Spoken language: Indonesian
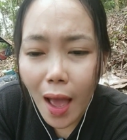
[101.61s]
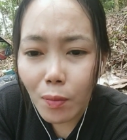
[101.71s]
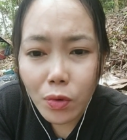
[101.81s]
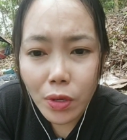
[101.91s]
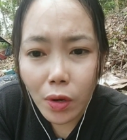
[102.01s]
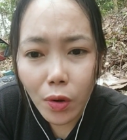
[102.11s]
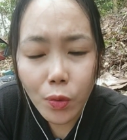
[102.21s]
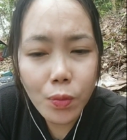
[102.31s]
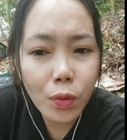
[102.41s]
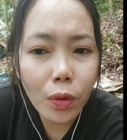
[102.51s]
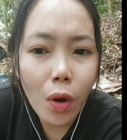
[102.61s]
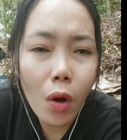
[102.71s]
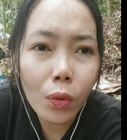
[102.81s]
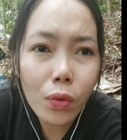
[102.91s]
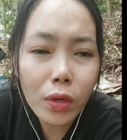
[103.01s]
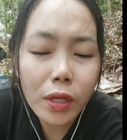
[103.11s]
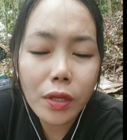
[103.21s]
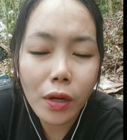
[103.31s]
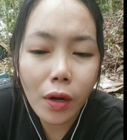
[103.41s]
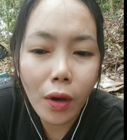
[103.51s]
amu iolo ogumu okuri
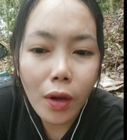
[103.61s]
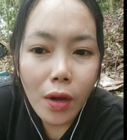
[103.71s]
iolo